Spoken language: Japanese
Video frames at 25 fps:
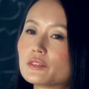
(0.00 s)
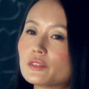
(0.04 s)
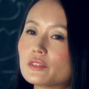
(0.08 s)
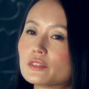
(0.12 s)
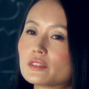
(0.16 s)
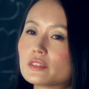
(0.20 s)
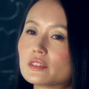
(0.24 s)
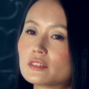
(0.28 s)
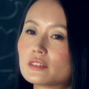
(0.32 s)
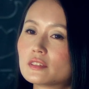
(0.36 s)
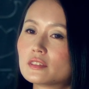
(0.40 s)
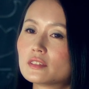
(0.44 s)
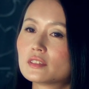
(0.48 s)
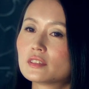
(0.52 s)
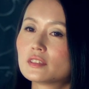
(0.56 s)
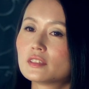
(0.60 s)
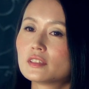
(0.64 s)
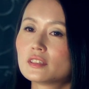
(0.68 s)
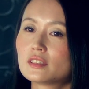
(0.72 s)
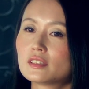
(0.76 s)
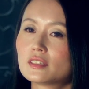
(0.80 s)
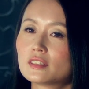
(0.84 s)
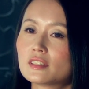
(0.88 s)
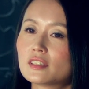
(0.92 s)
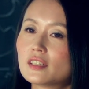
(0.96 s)
とって
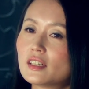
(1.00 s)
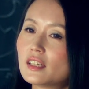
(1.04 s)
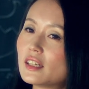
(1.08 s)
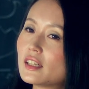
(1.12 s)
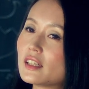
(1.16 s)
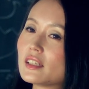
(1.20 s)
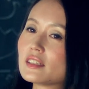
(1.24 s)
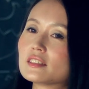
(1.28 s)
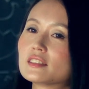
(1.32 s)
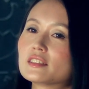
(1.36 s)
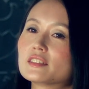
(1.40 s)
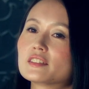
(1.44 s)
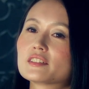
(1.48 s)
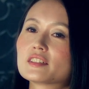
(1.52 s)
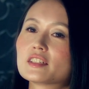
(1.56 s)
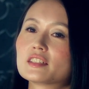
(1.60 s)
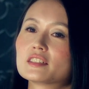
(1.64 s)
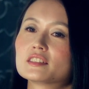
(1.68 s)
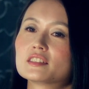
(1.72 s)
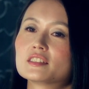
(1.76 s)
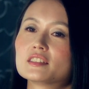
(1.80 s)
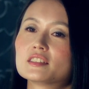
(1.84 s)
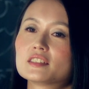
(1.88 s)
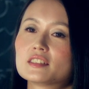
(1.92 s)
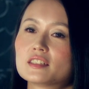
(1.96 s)
いう感じです
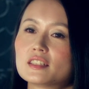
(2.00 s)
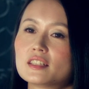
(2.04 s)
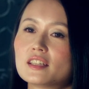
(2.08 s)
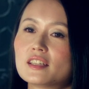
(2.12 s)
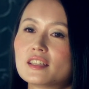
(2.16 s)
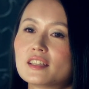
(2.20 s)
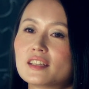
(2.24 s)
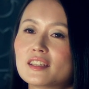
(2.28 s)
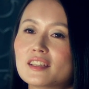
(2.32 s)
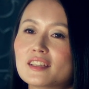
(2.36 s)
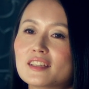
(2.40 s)
ね。